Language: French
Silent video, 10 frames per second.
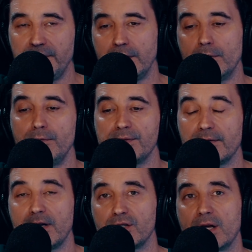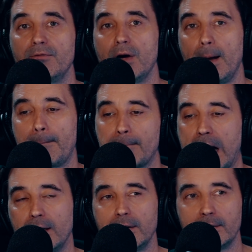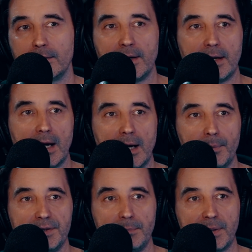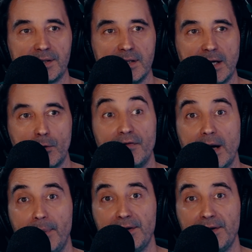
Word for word: en vidéo, vous avez à chaque fois la petite pastille avec le vrai